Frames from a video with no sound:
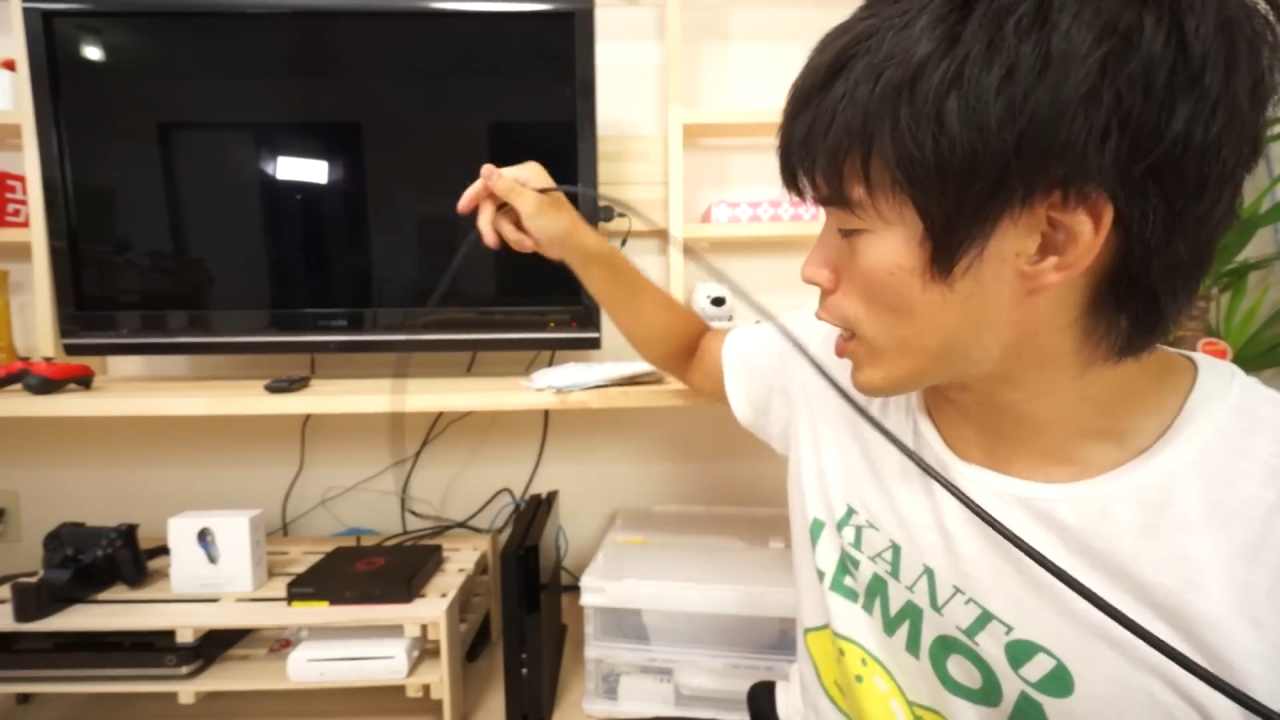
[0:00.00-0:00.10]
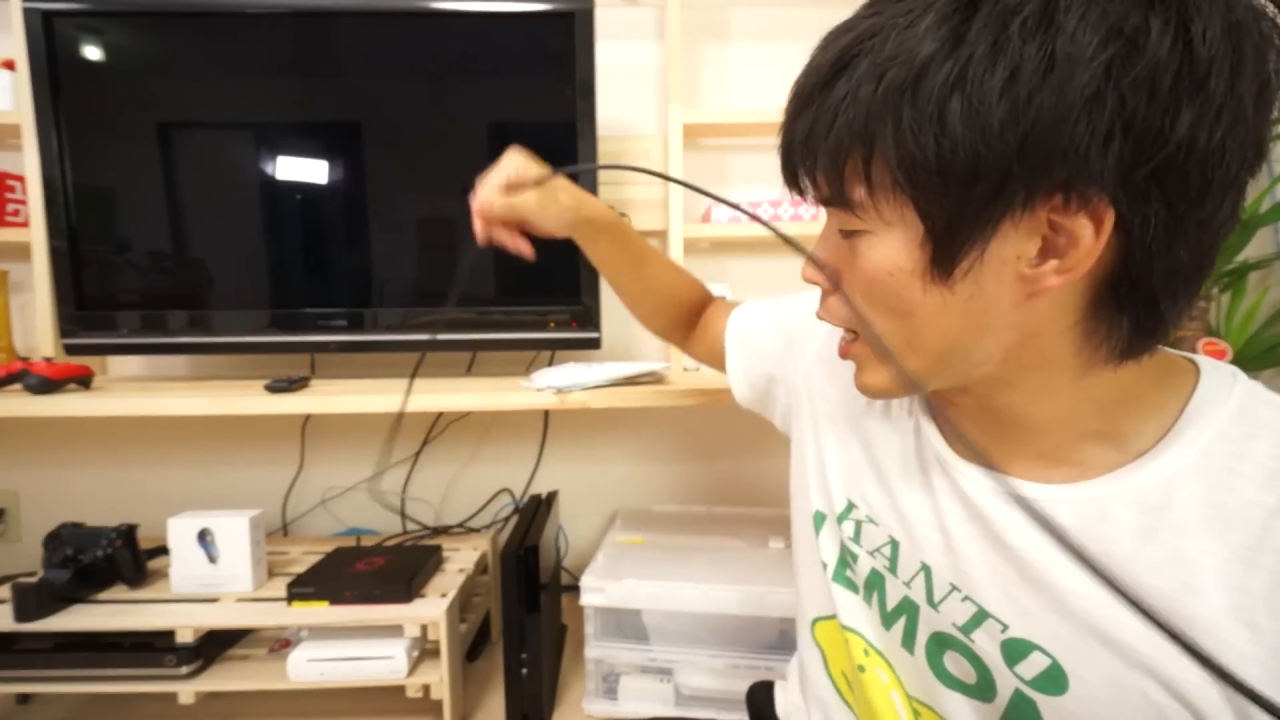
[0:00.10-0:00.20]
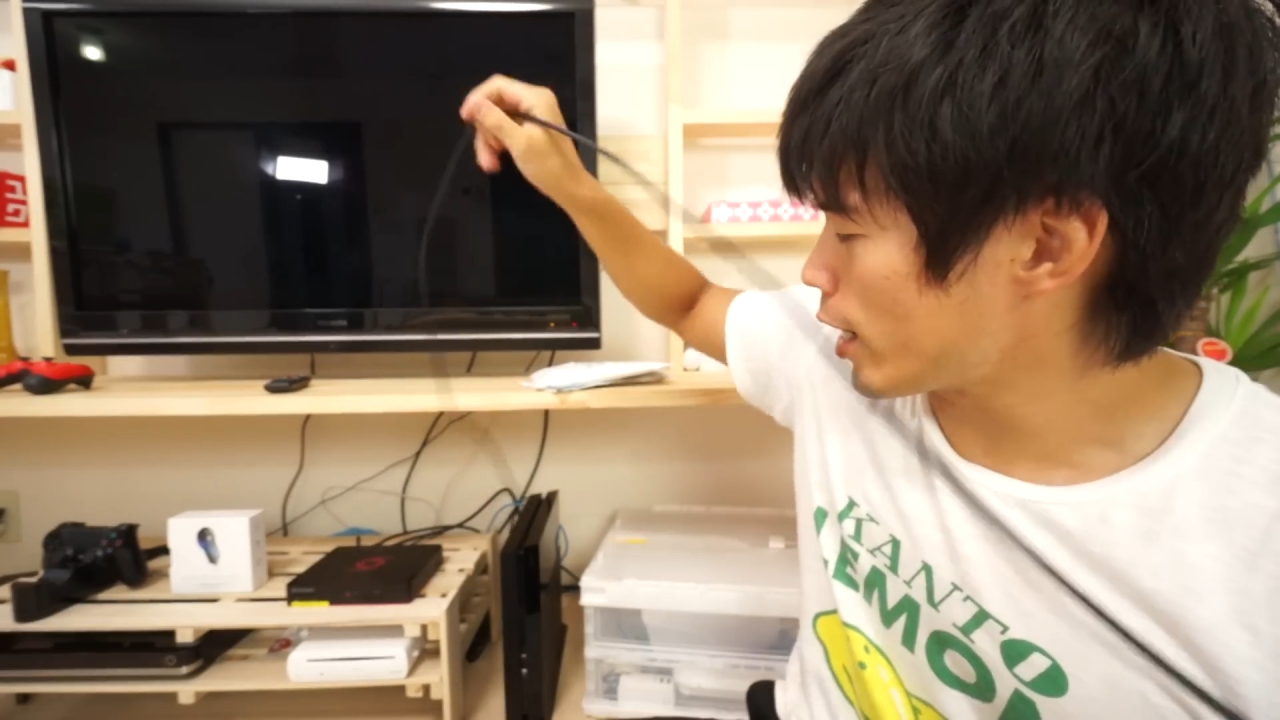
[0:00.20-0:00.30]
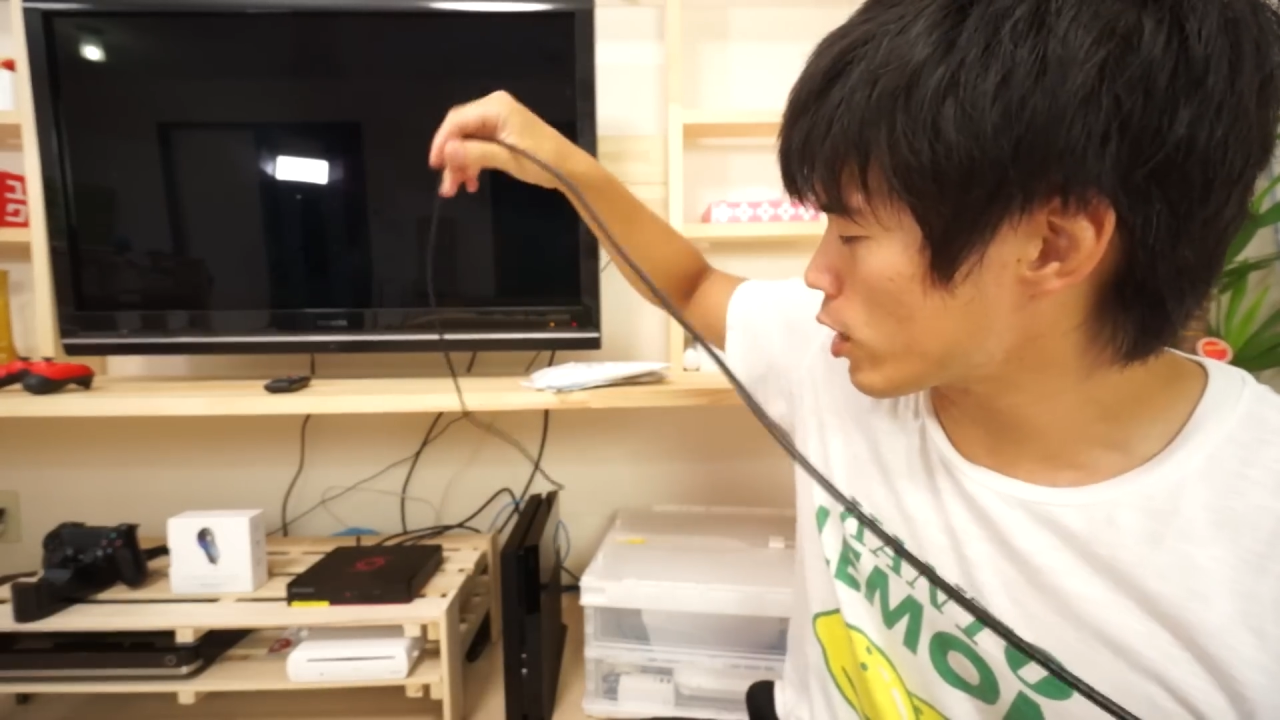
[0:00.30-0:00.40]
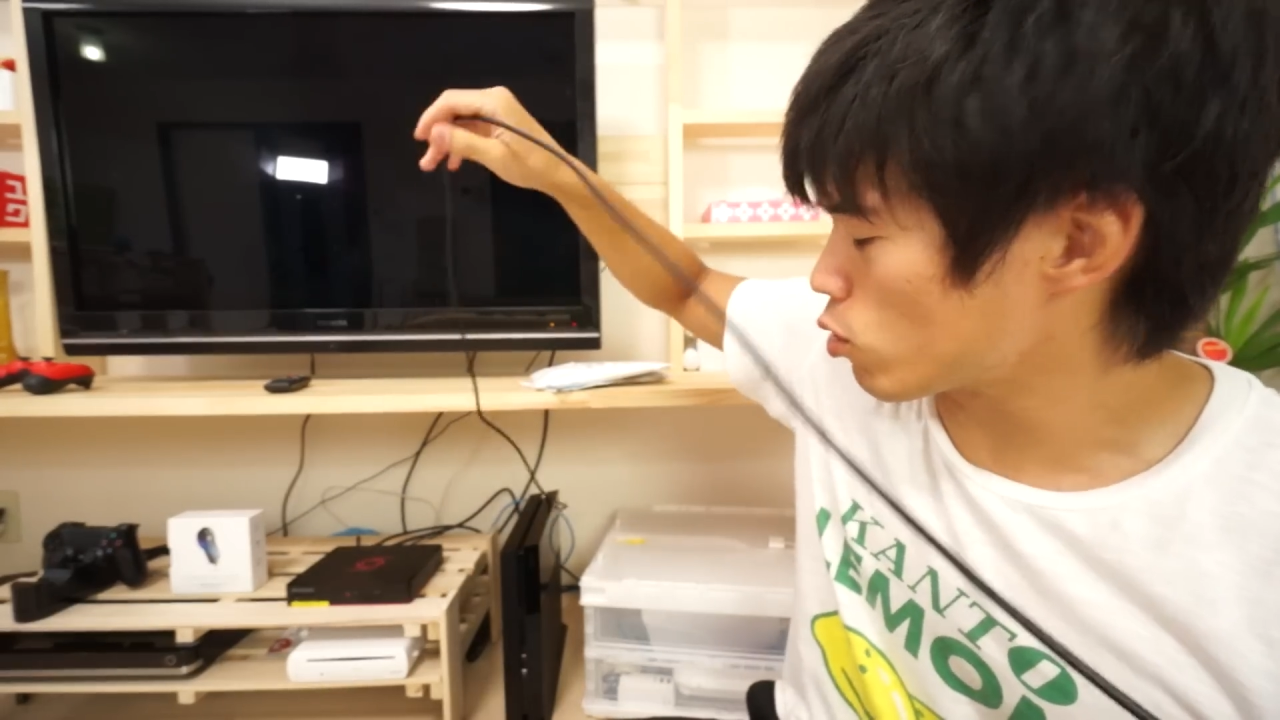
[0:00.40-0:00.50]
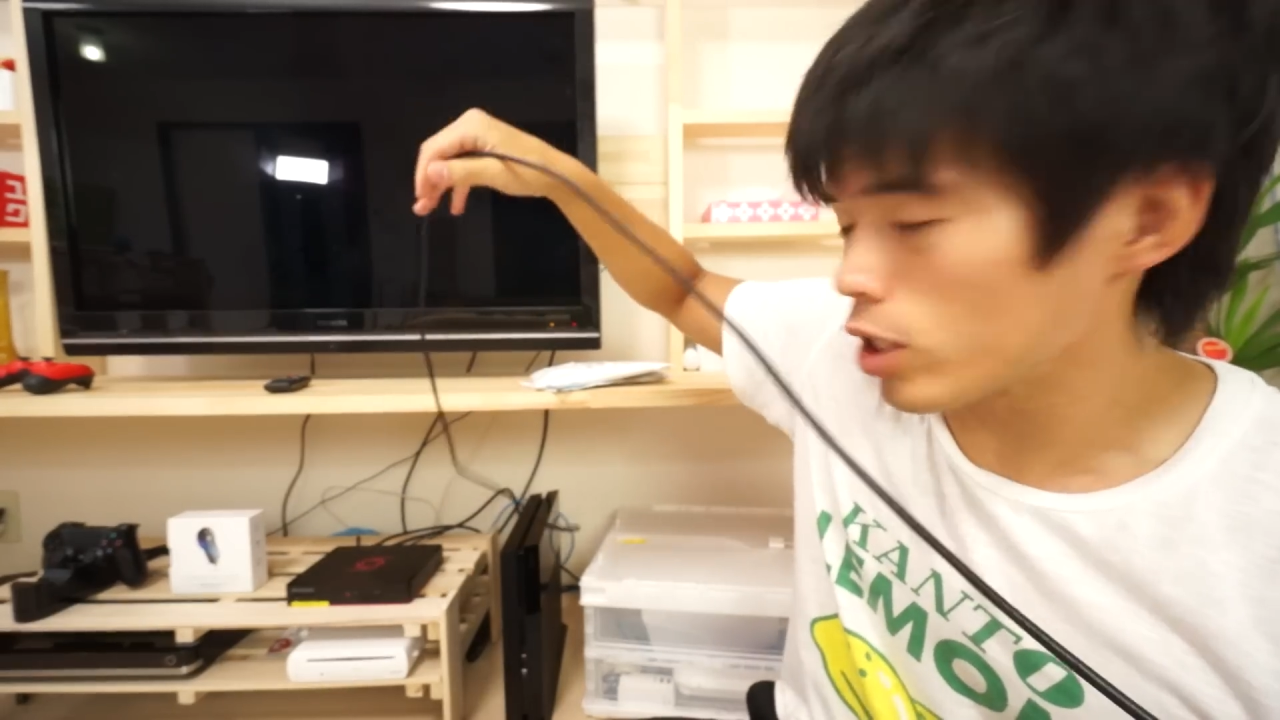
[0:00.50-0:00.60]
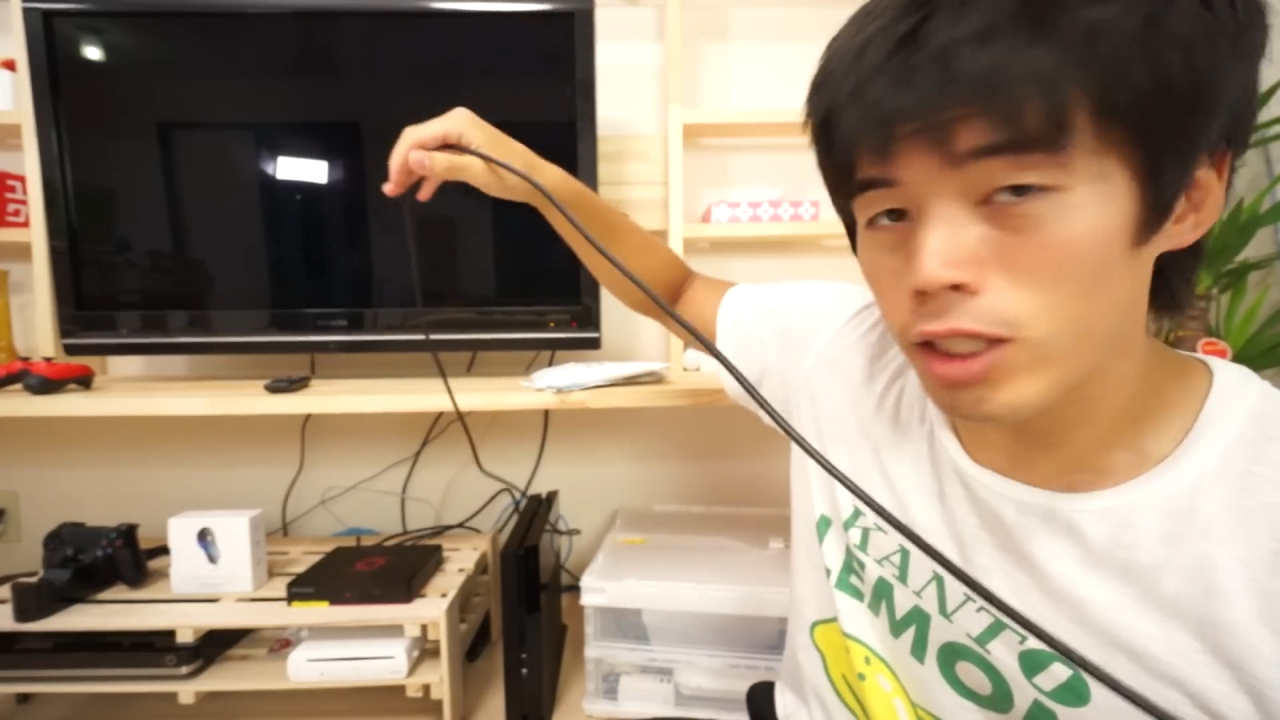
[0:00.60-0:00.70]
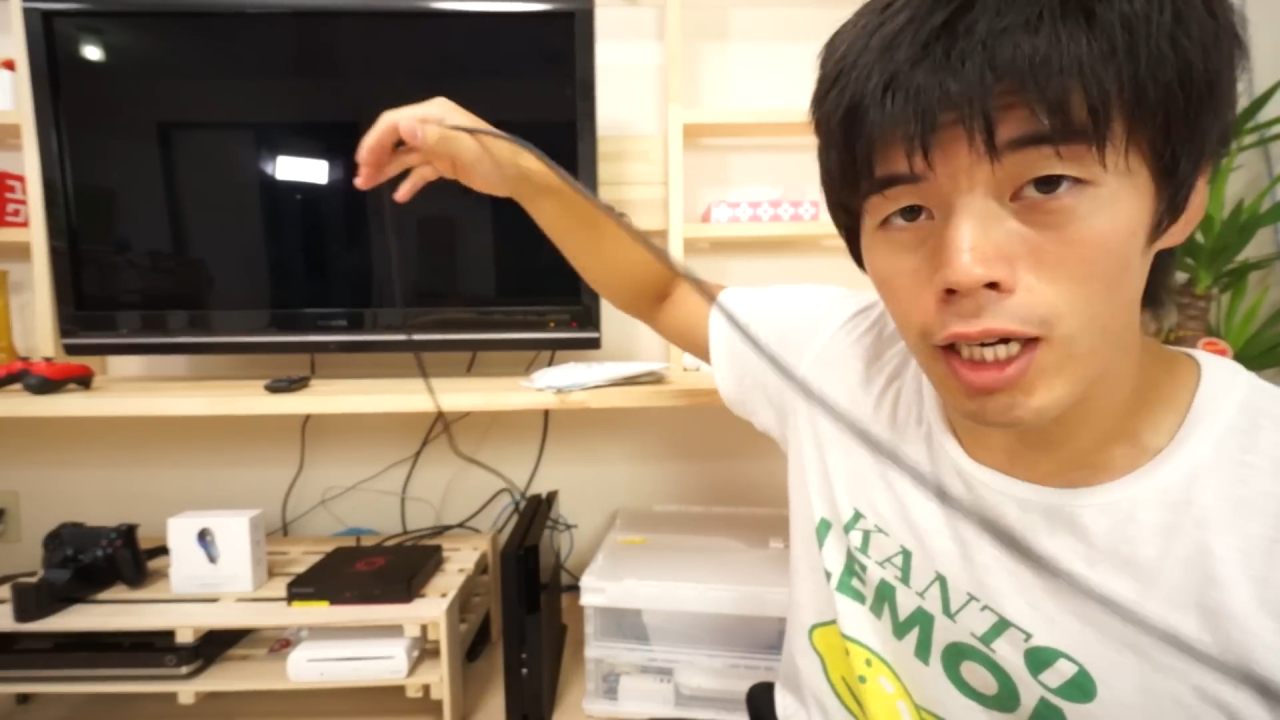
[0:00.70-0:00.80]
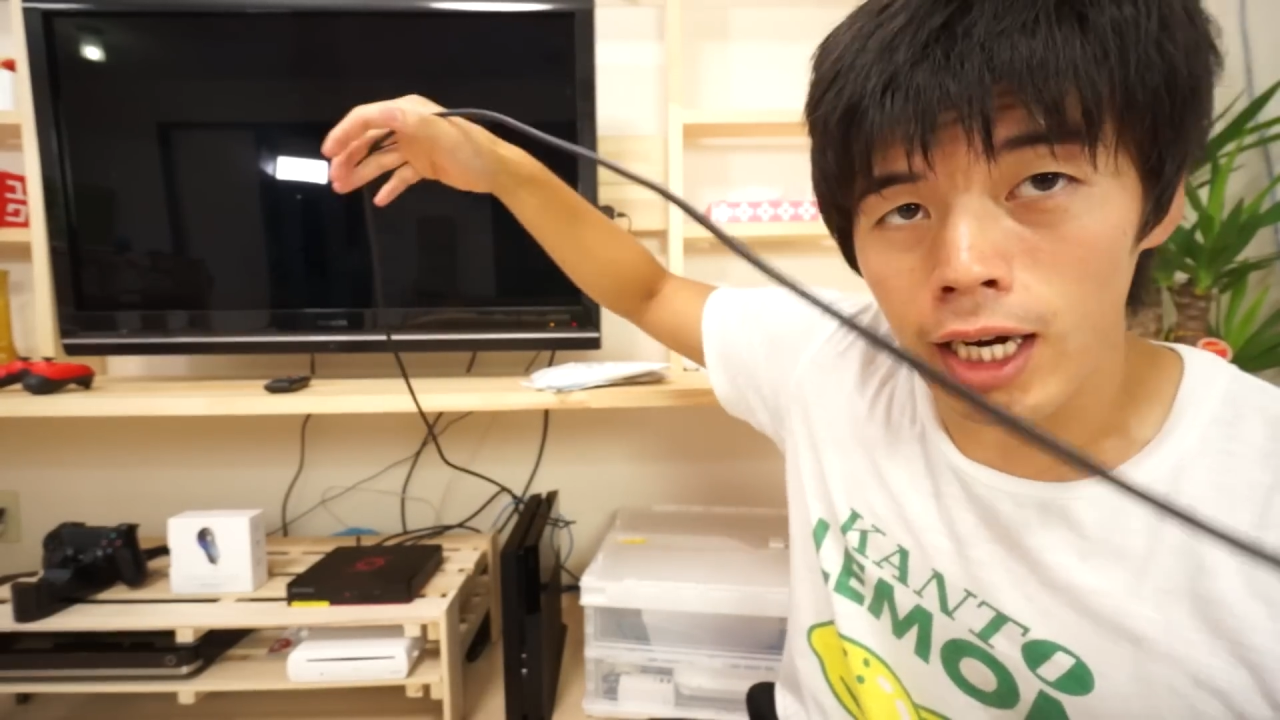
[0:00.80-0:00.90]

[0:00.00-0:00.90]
ダイレクトに繋